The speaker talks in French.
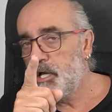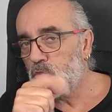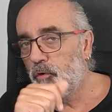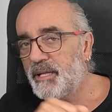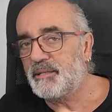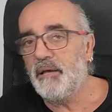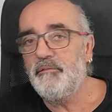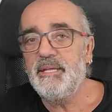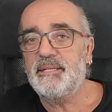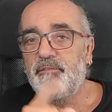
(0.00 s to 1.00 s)
Et je reviens très
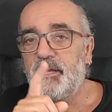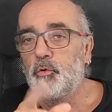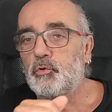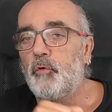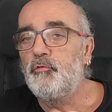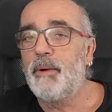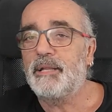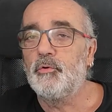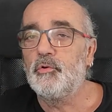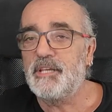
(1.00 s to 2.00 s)
vite avec d'autres vieux
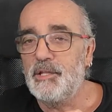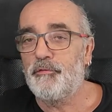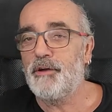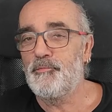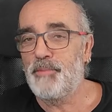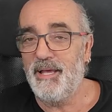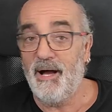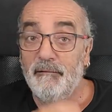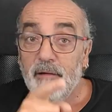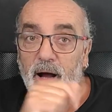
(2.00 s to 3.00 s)
matos qui devraient vous plaire.